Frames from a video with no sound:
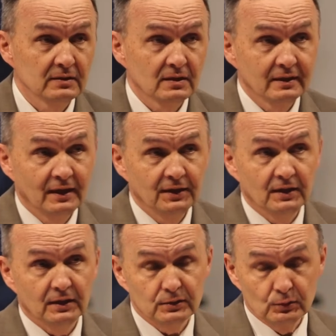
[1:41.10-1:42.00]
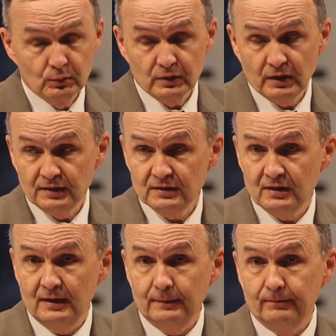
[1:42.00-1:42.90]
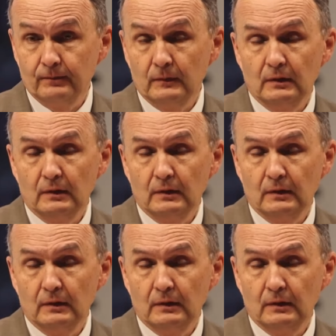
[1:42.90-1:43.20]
и страданий Иисуса Христа,